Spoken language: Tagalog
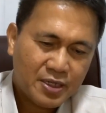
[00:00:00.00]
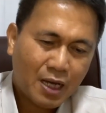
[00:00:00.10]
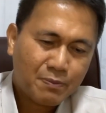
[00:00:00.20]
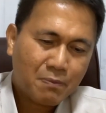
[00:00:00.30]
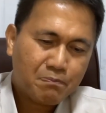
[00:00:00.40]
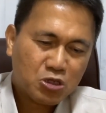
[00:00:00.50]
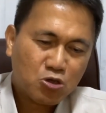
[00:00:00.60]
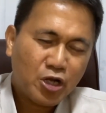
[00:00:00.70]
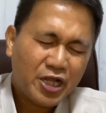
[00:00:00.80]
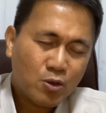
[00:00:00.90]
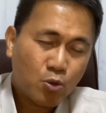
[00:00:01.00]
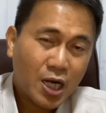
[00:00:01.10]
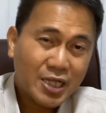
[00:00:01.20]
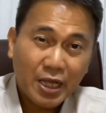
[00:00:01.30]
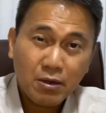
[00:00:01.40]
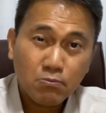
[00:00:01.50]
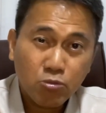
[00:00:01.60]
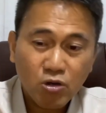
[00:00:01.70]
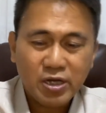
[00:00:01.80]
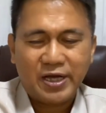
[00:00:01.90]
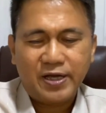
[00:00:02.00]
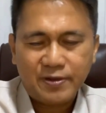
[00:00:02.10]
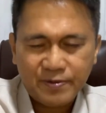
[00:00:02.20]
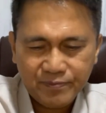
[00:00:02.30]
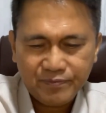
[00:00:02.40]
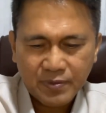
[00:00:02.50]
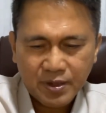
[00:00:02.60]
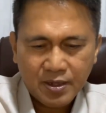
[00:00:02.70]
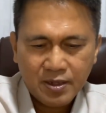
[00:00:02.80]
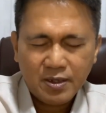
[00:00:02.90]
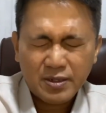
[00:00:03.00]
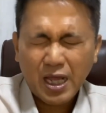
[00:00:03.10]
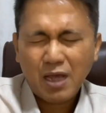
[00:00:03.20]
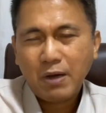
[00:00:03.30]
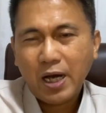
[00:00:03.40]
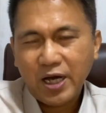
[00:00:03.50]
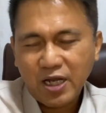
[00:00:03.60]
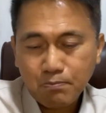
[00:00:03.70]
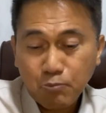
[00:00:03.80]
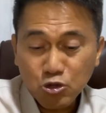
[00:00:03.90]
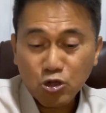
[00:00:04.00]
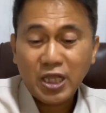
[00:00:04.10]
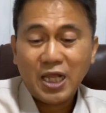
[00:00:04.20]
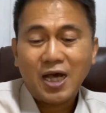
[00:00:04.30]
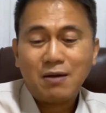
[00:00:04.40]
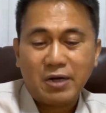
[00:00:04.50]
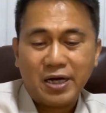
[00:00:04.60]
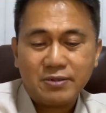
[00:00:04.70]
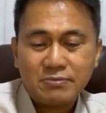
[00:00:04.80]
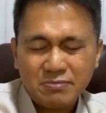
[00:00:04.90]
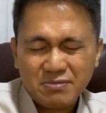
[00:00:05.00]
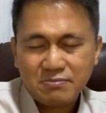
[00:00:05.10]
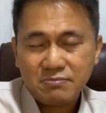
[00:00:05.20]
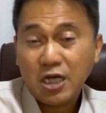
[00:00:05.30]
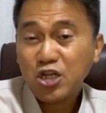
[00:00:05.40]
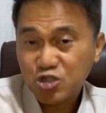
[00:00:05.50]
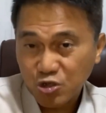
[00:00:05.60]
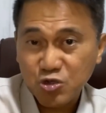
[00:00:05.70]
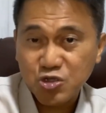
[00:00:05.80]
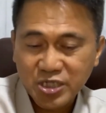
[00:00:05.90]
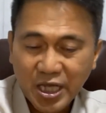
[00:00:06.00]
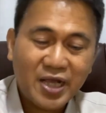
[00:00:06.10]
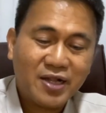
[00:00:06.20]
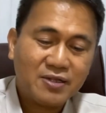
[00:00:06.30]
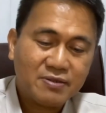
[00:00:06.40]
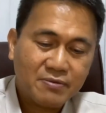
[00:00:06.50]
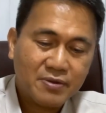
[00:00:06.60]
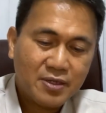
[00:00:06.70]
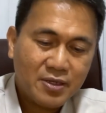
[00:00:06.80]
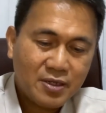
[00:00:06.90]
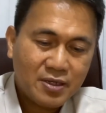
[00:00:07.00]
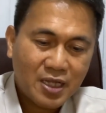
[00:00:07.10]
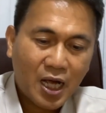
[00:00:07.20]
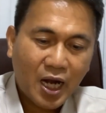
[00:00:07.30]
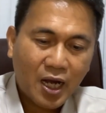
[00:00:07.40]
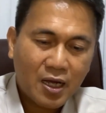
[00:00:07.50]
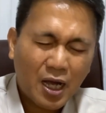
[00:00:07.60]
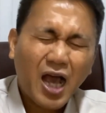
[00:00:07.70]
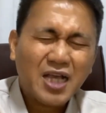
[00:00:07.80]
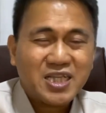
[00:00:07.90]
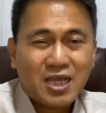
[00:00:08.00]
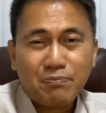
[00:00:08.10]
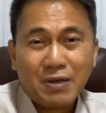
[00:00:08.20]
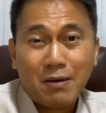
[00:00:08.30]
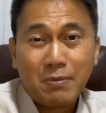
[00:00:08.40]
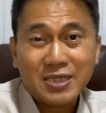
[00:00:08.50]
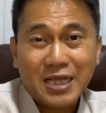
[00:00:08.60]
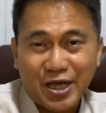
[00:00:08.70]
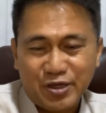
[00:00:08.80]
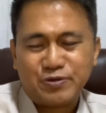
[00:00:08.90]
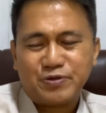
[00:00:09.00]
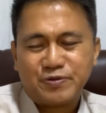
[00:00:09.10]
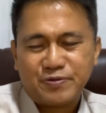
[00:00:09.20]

Nakapagpatuloy na wala tayong bunga, tayo maaring putulin na lamang ng Diyos dahil nakakaskip lamang tayo.